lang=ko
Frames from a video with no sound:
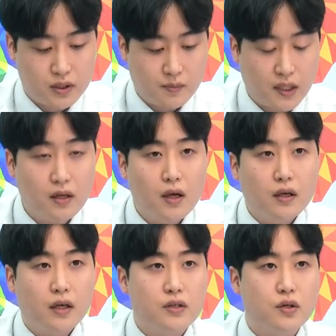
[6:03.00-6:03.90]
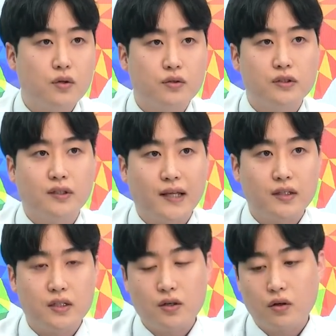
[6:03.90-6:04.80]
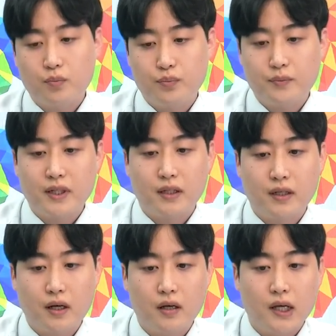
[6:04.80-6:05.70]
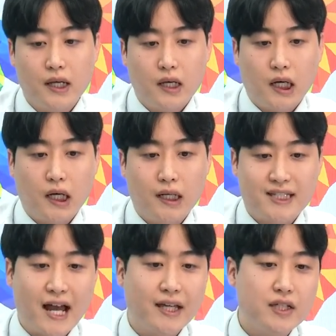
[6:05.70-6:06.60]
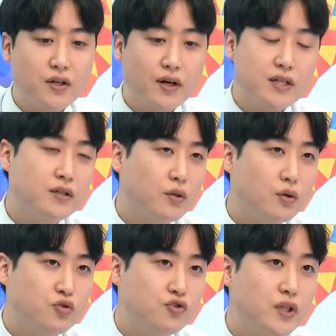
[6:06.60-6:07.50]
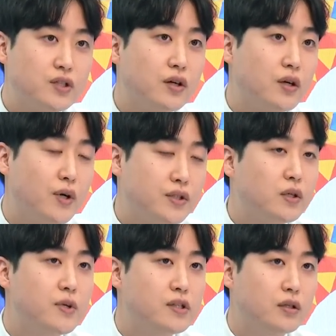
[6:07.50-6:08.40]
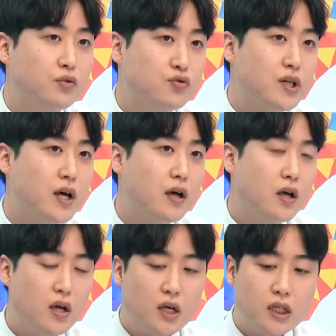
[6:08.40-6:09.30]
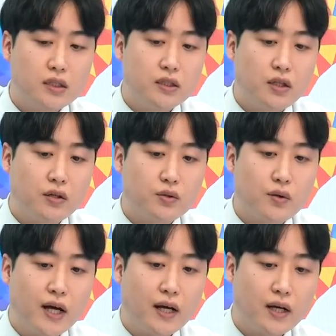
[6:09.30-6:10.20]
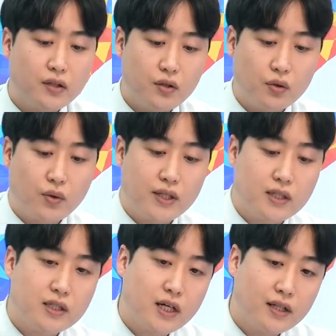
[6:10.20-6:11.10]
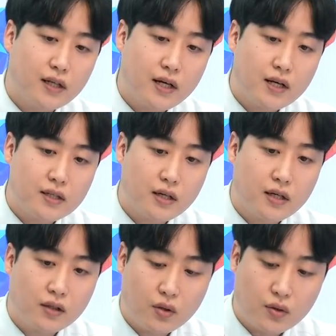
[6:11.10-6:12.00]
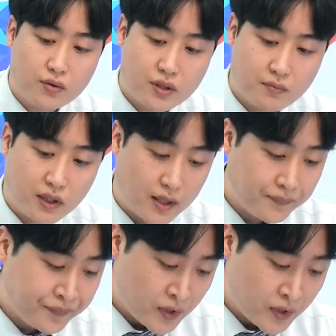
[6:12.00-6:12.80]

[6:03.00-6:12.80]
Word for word: 하지만 개인적으로는 단기적뿐만 아니라 어, 장기적까진 그렇고 중기적인 관점에서의 투자 의견을 좀 강하게 드려도 괜찮지 않을까 생각이 되고 있습니다.